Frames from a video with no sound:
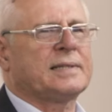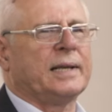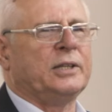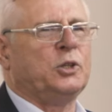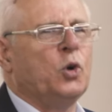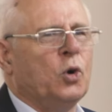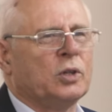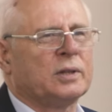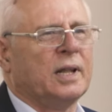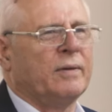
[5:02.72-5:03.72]

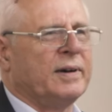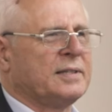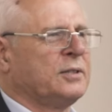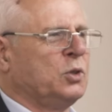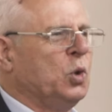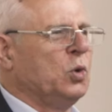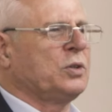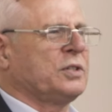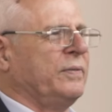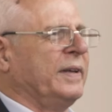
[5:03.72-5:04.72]
сойдет на вас
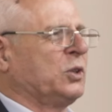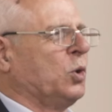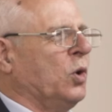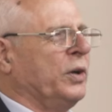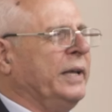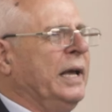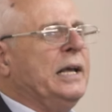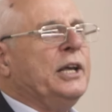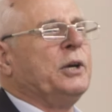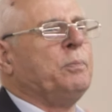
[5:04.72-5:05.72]
Дух Святой,
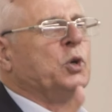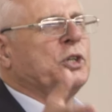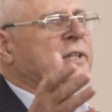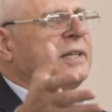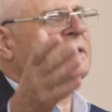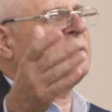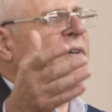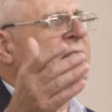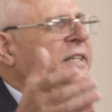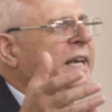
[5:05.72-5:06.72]
и будете
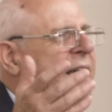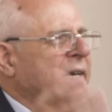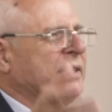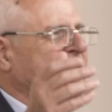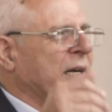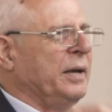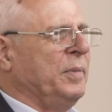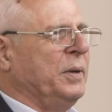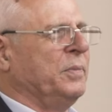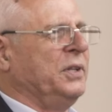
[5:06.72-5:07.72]

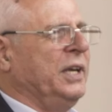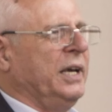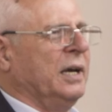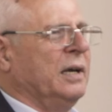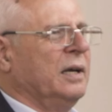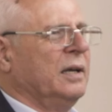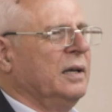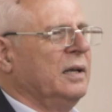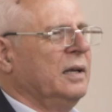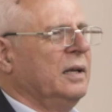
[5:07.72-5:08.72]
свидетелями мне
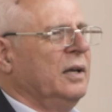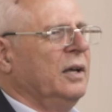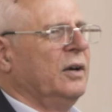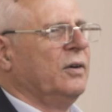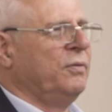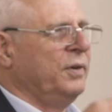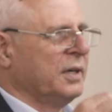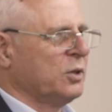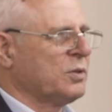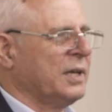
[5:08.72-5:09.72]
в
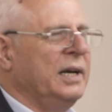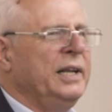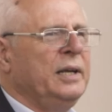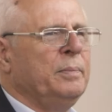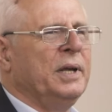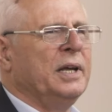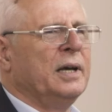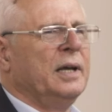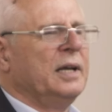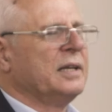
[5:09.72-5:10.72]
Иерусалиме,
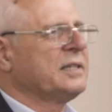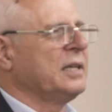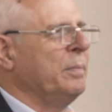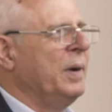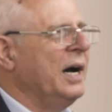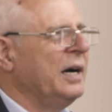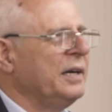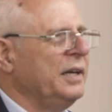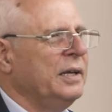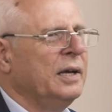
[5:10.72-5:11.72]

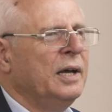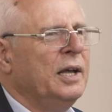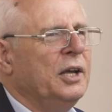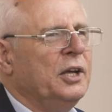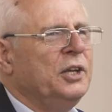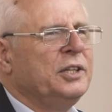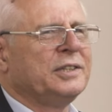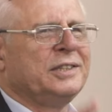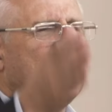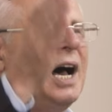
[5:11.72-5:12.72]
Самаре и
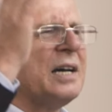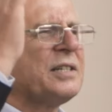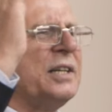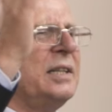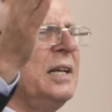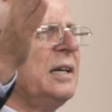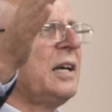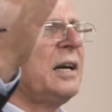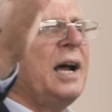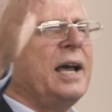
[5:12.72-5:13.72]
даже до
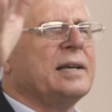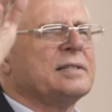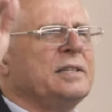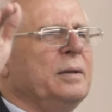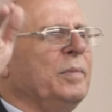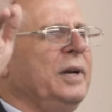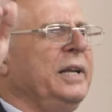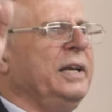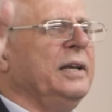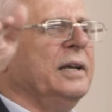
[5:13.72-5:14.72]
края
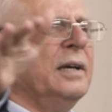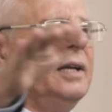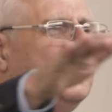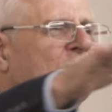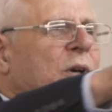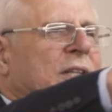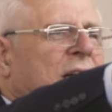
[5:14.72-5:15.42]
земли. Ну, я